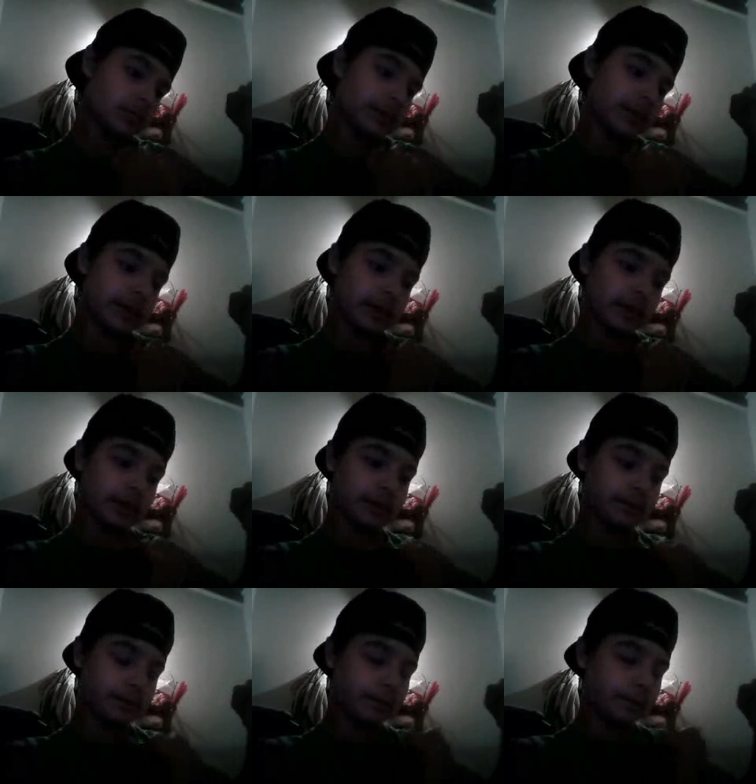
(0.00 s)

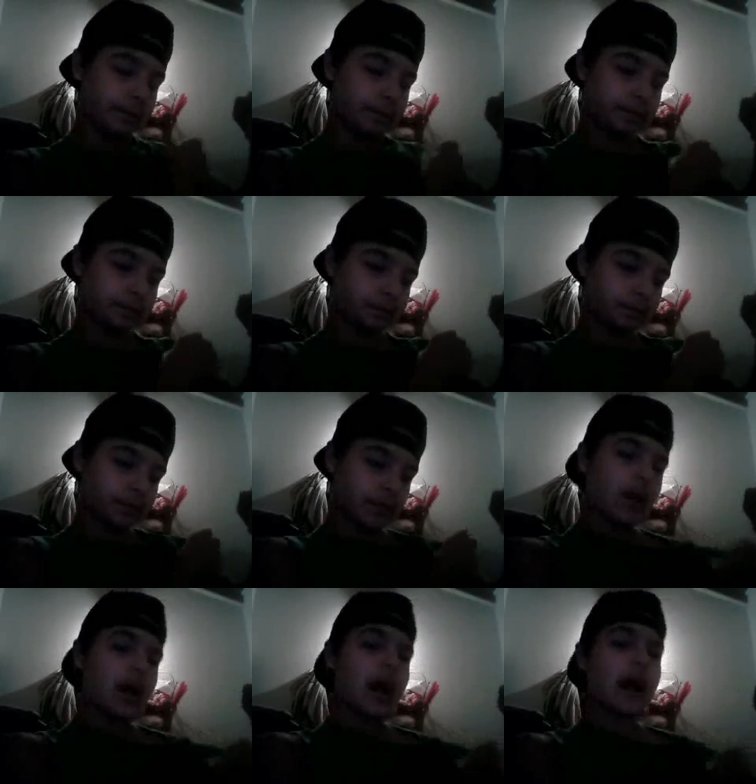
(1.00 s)
Eh,
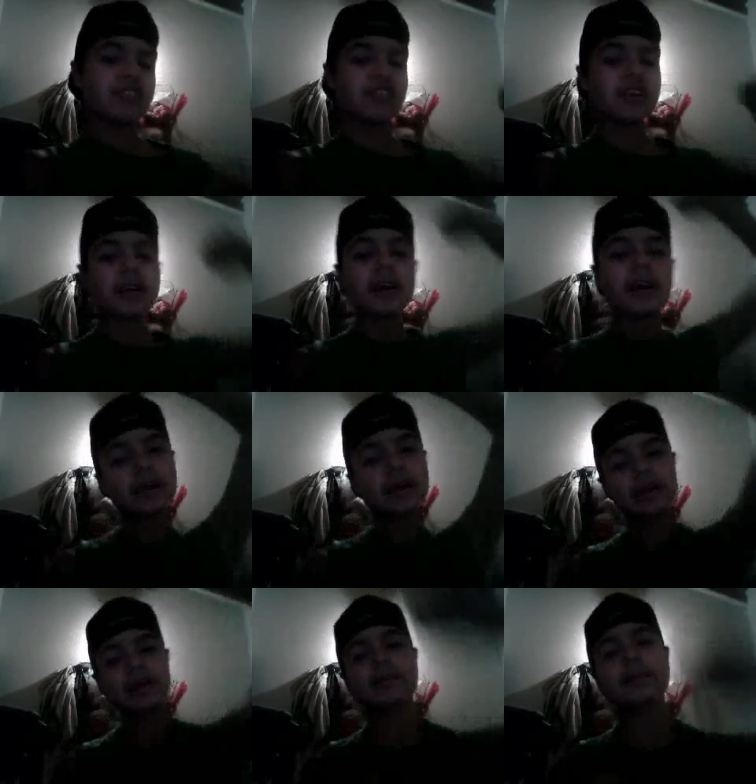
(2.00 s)
ah, sí,
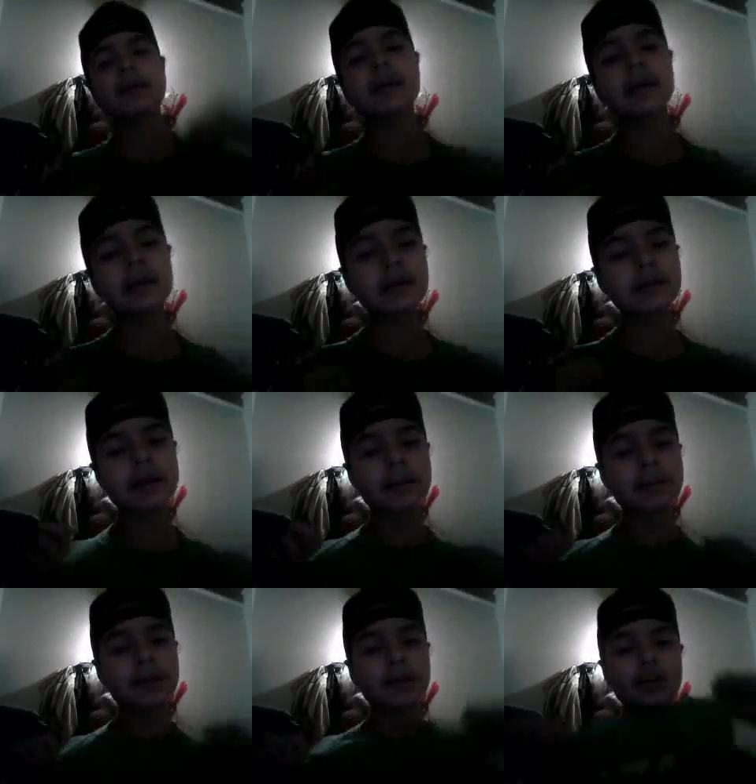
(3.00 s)
y le, y le
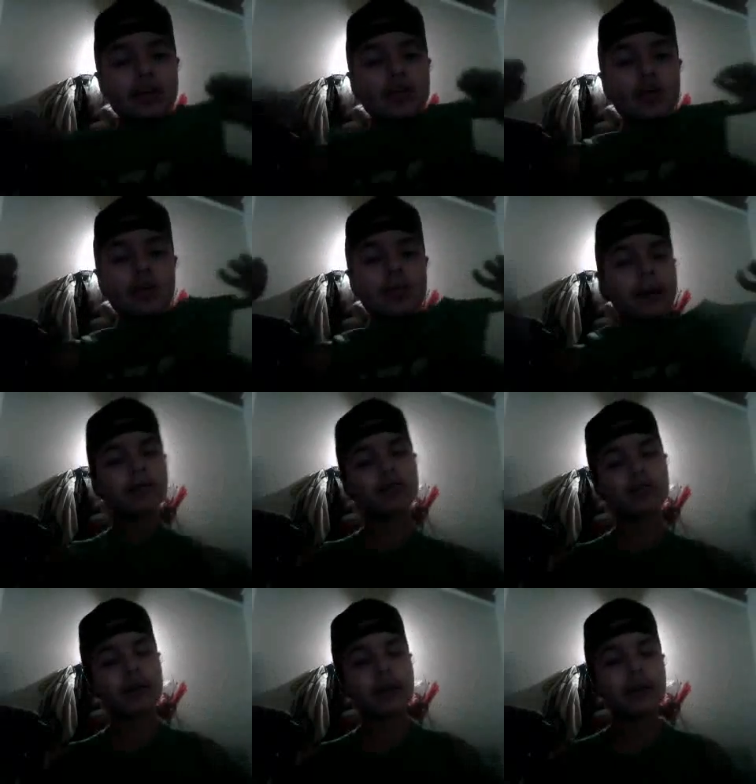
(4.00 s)
estaba pidiendo disculpas
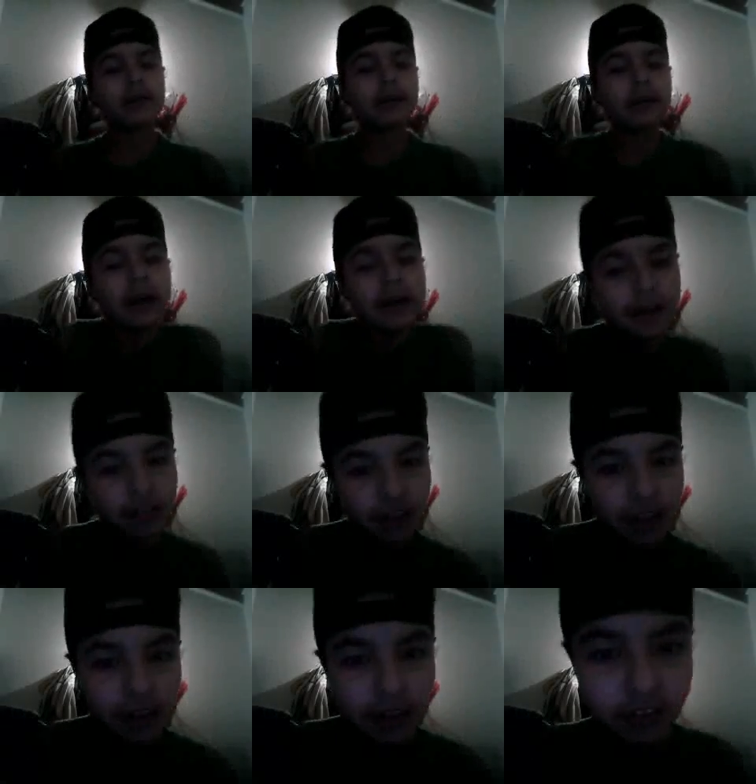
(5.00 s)
sobre el hack
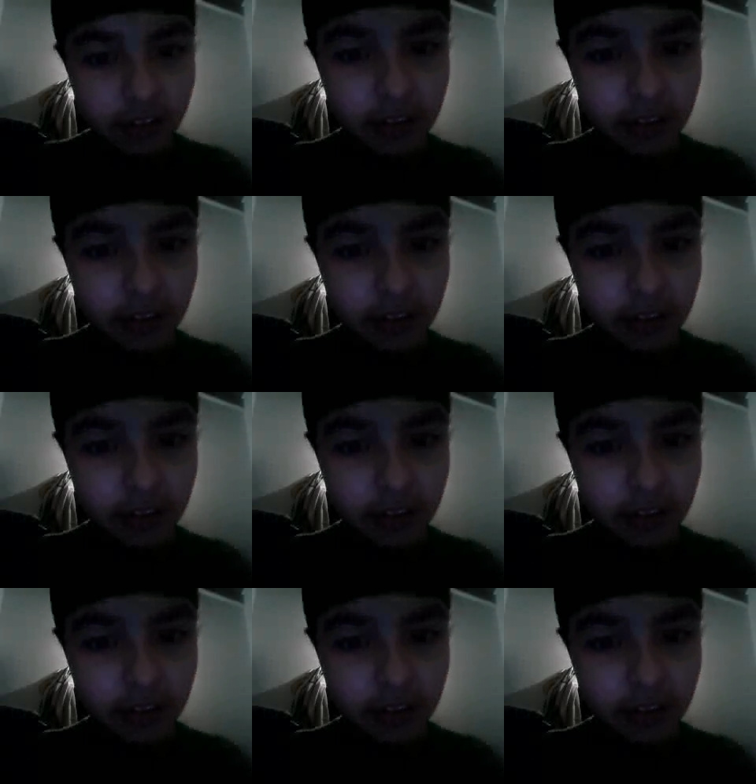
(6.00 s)
ese que dice